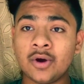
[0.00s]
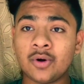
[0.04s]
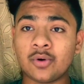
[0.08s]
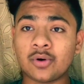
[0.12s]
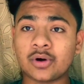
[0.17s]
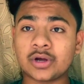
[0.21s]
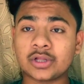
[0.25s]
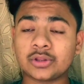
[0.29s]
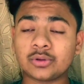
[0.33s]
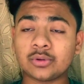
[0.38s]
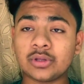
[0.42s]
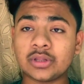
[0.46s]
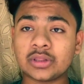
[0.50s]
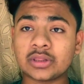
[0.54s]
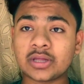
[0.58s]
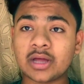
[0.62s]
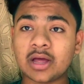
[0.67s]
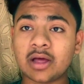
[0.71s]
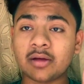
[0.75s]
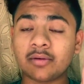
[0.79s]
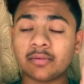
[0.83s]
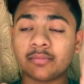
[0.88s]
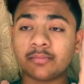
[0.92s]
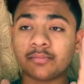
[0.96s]
ओके तो इसका
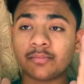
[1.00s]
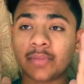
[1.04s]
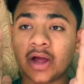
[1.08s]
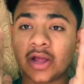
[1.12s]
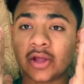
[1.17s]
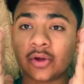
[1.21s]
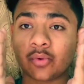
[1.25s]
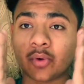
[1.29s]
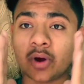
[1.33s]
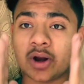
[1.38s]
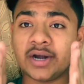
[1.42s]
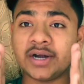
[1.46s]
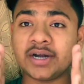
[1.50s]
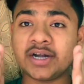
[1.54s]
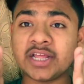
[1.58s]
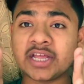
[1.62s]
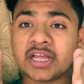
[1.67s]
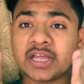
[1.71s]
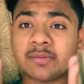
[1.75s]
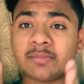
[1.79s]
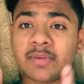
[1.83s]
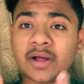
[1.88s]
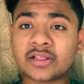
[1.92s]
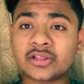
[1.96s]
भाई क्वालिटी
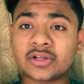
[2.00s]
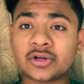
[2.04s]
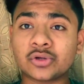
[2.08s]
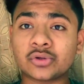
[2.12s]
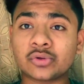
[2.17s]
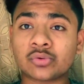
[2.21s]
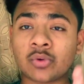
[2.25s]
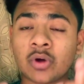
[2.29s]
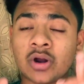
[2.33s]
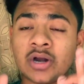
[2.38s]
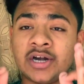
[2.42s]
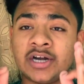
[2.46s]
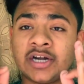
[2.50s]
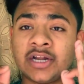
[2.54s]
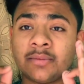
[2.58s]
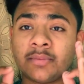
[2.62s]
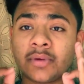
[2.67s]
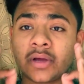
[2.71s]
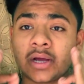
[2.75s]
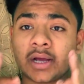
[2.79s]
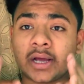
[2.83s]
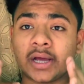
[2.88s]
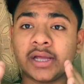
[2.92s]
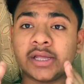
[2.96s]
की बात करो तो क्वालिटी
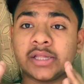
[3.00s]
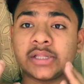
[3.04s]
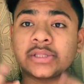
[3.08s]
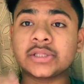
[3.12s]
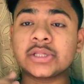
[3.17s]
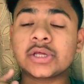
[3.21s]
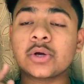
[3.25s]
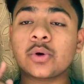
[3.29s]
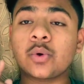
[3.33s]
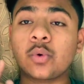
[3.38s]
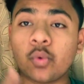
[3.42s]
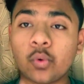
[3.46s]
में कहीं से